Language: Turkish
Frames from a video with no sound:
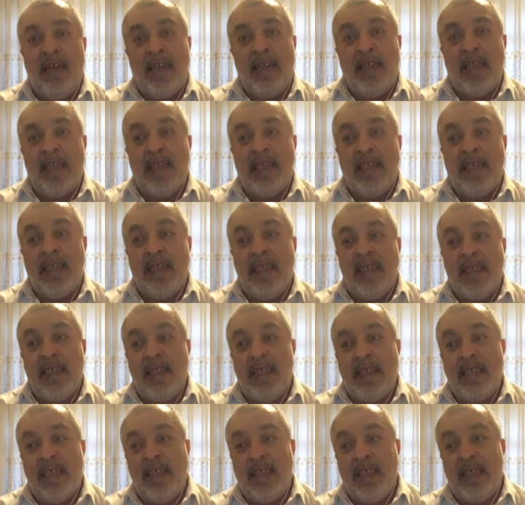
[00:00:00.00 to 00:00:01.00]

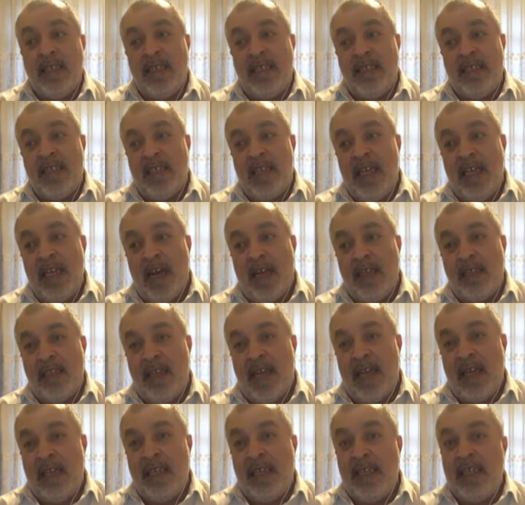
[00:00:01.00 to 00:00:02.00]
e, şey
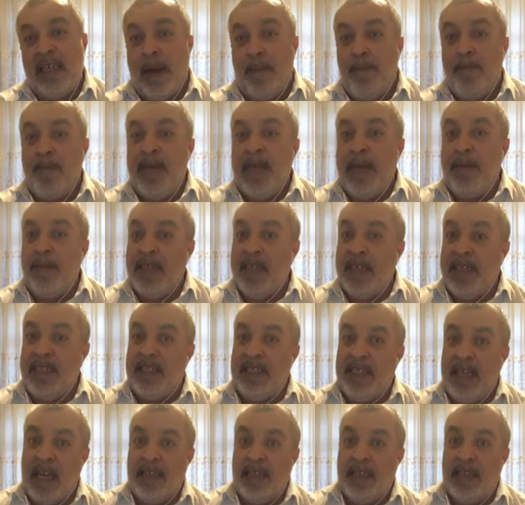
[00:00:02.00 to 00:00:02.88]
hatayı yapmayabiliriz.